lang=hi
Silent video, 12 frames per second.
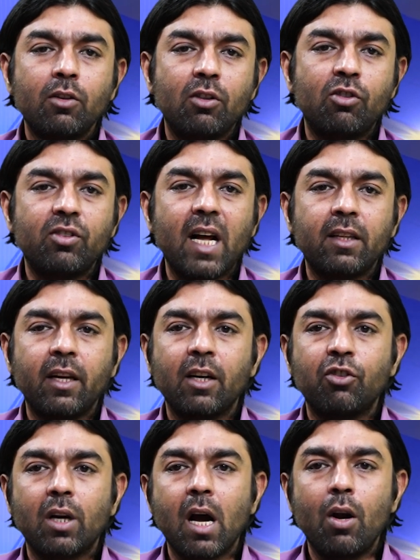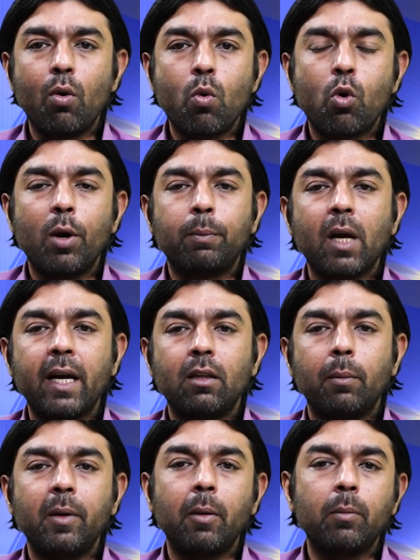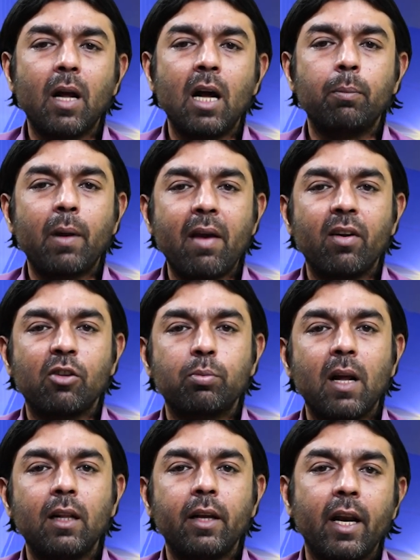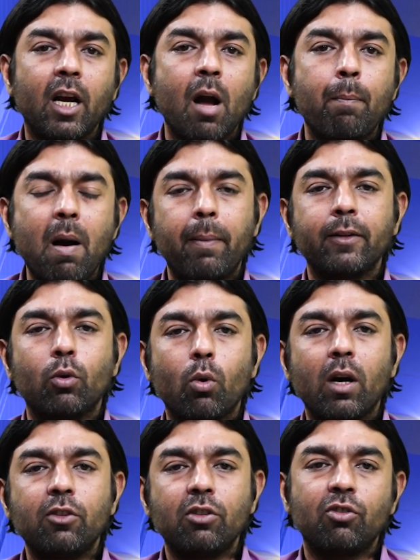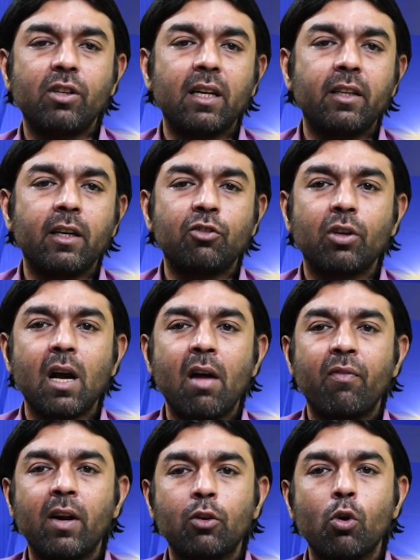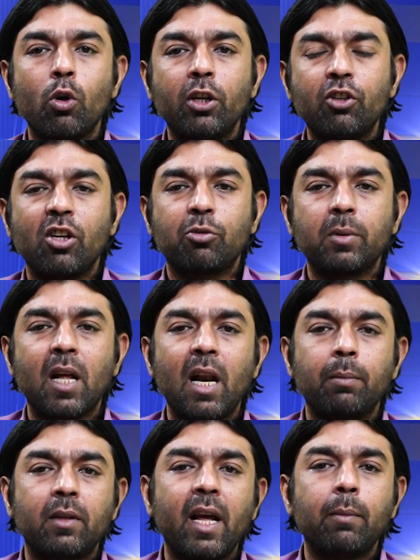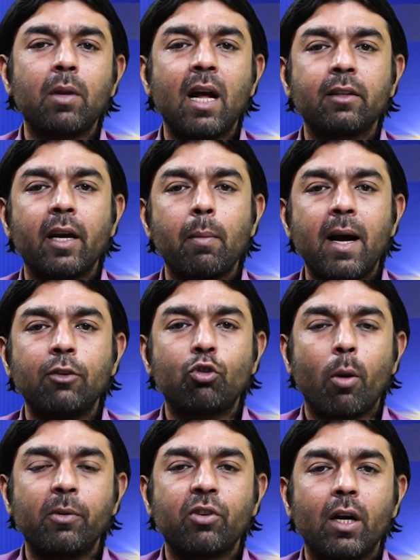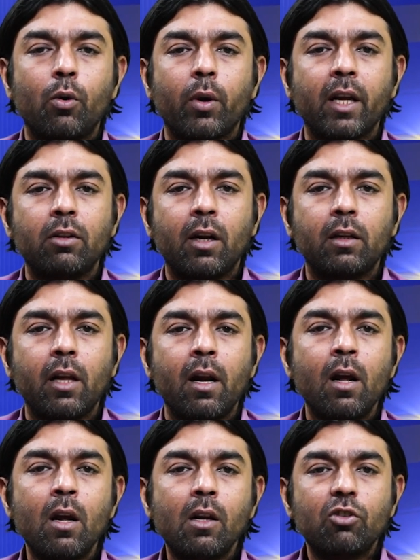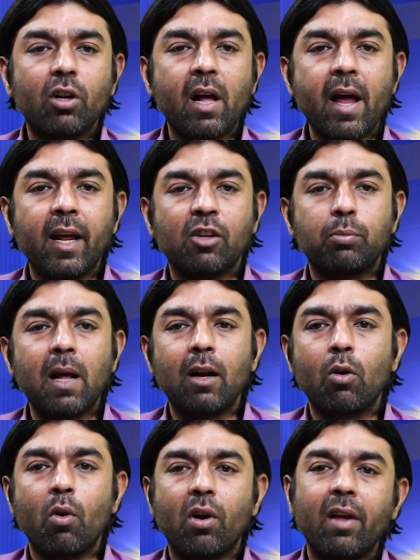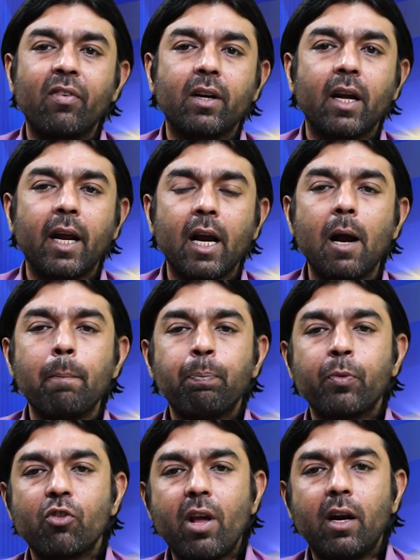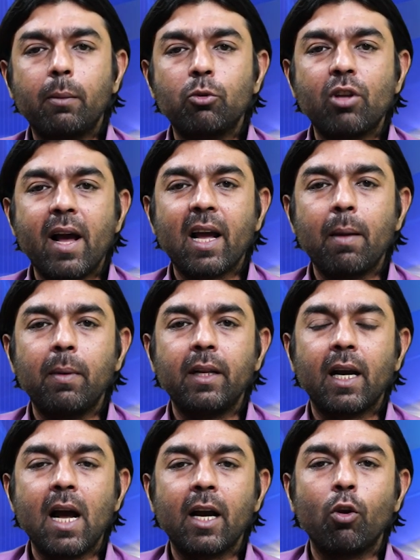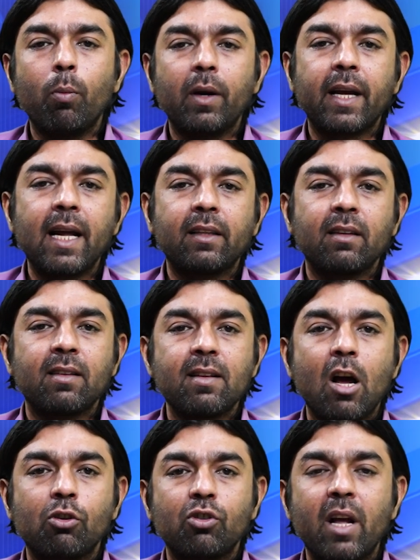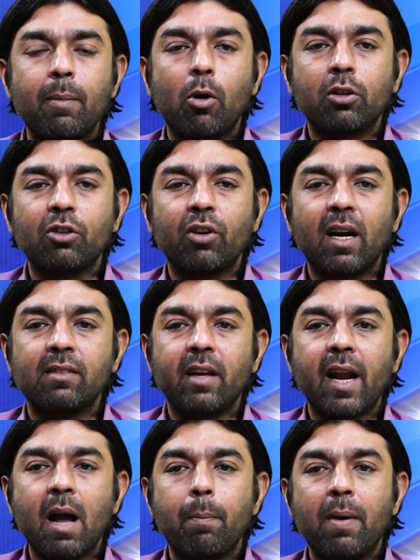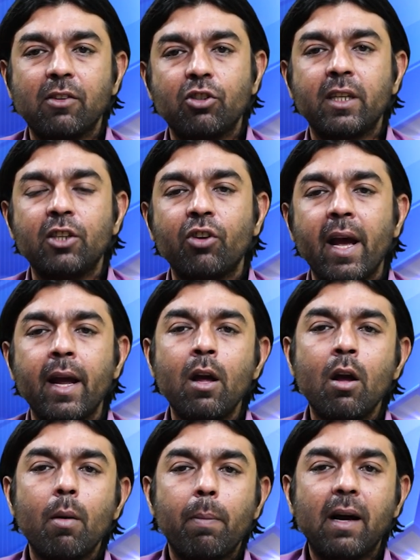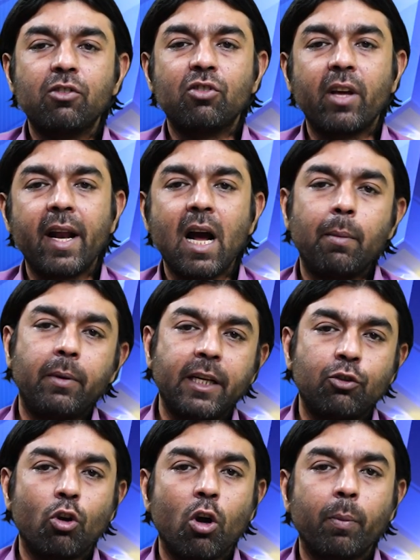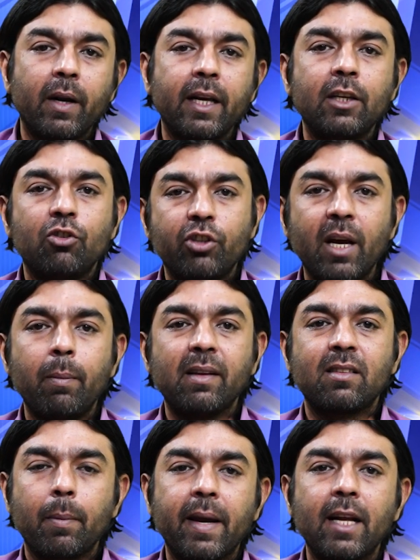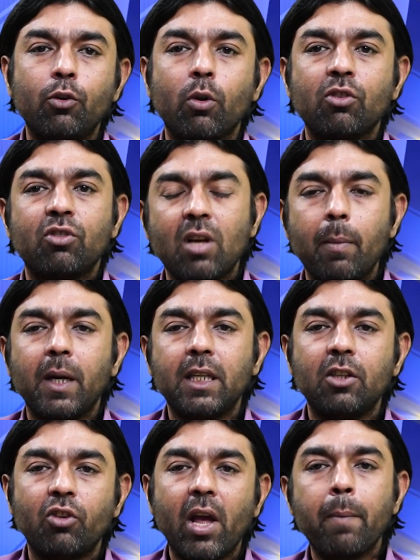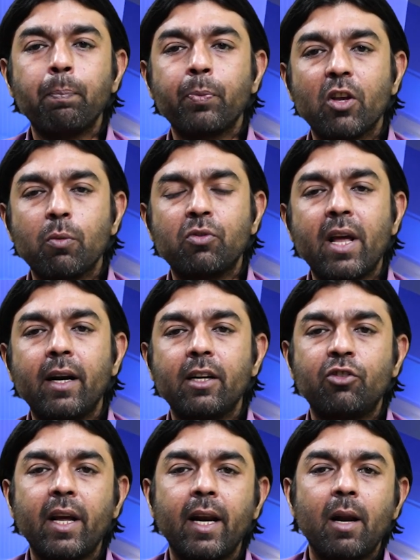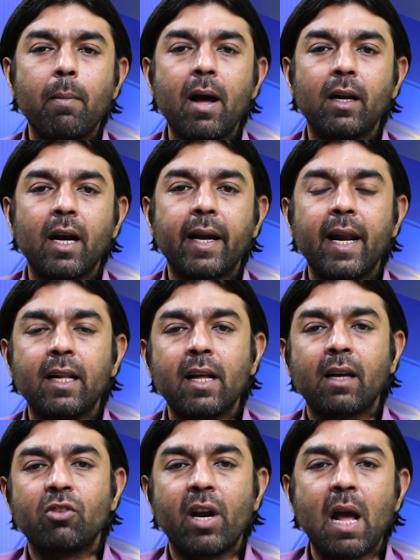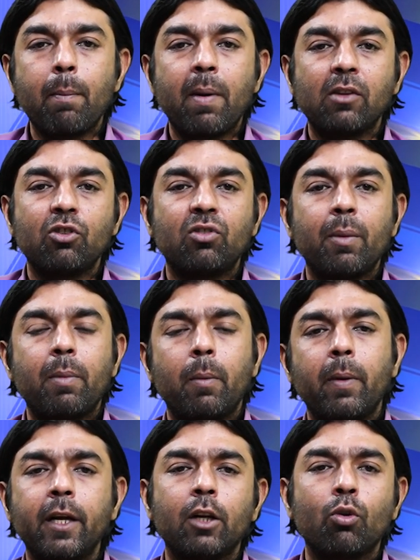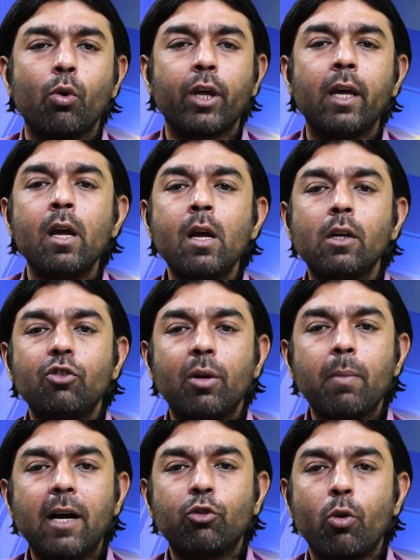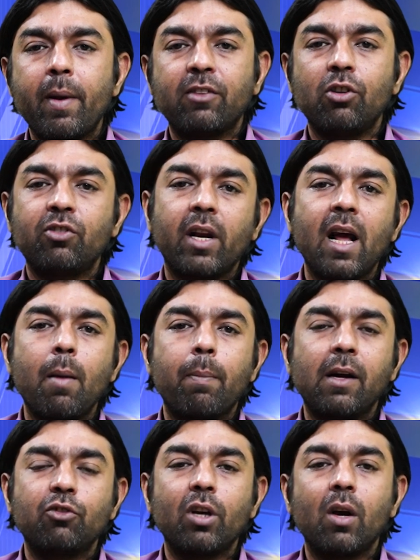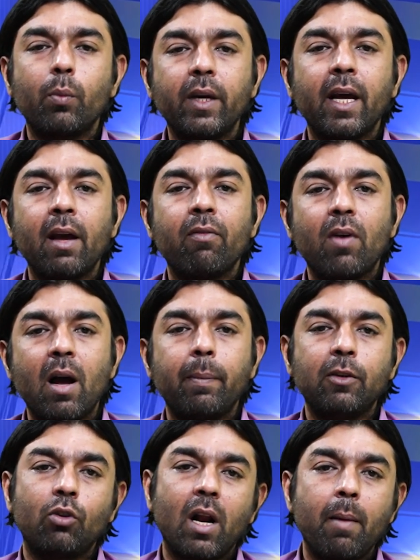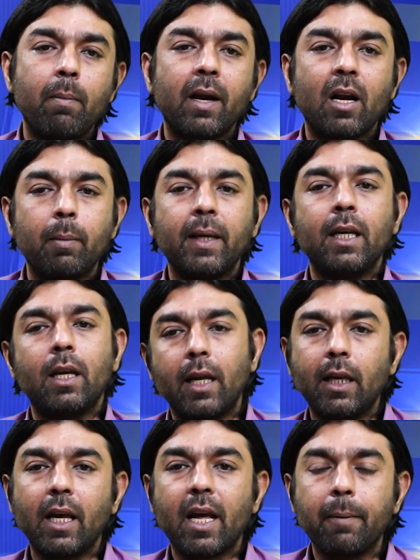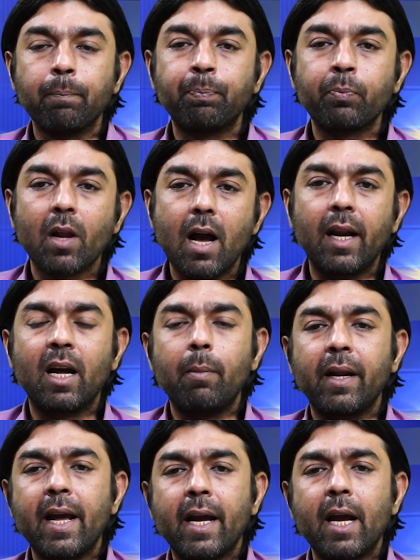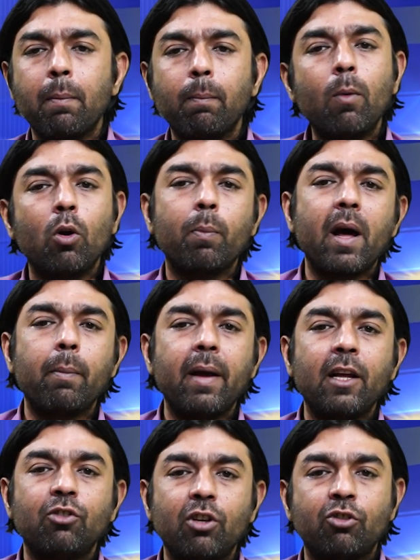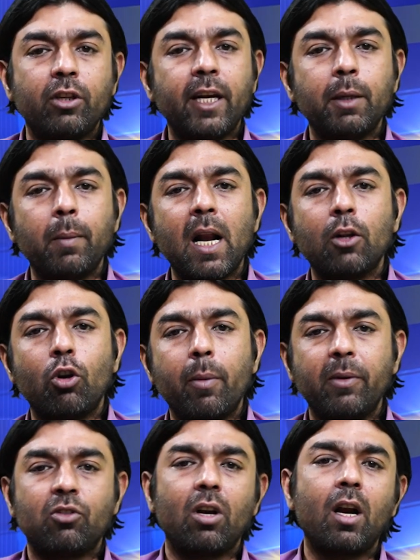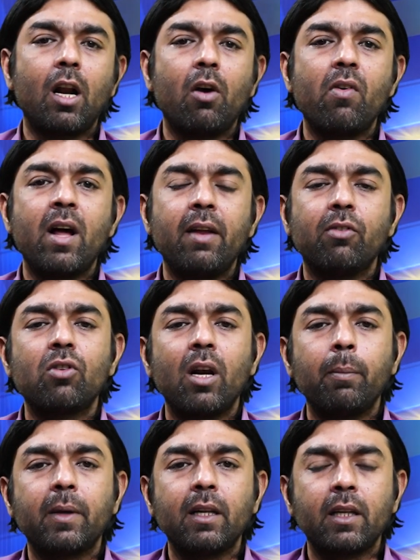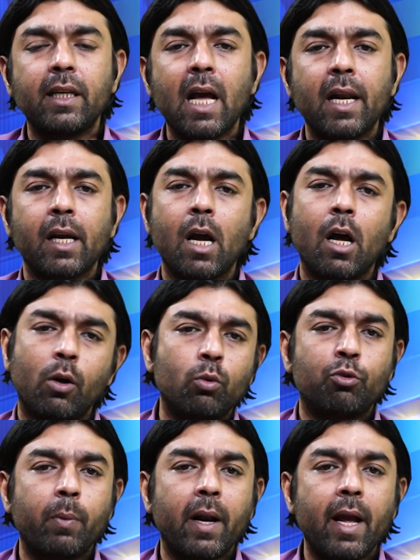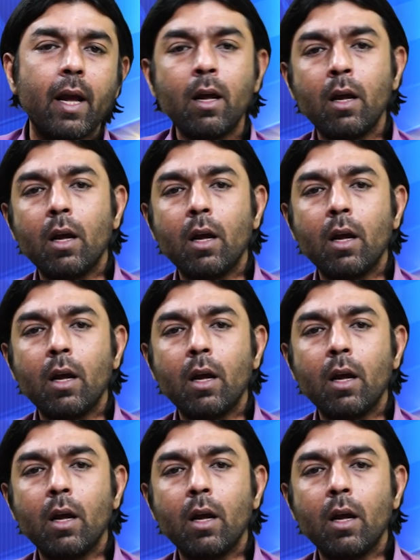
जिनसी ज्यादा का शिकार लोगों को इब्ताई तबी इमदाद प्राइवेट अस्पताल देने का पाबंद होगा जिनसी ज्यादा के शिकार फर्द को निजी अस्पताल इब्तदाई इमदाद के बाद चौबीस घंटों के अंदर अंदर सरकारी अस्पताल को रेफर करेगा सैनटर मुश्ताक अहमद ने कहा कि उम्र कैद की सजा और सजाए मौत की जगह सरेआम फांसी की जाए फांसी सरेआम डी चौक में नहीं जेल में सब कैदियों के सामने दी जाए इसमें सैनिटरी शहरी रहमान का कहना था कि सरेआम फांसी से बरबरीत होगी जिन माशरों में ऐसी सरेआम फांसियाँ हुई हैं वहाँ भी जुराम में कमी नहीं आई अगली खबर यह है कि मुल्क भर में जश्न ईद मिलादुलनबी सल्लल्लाहु अलैहि वसल्लम की तैयारियां अरूज पर हैं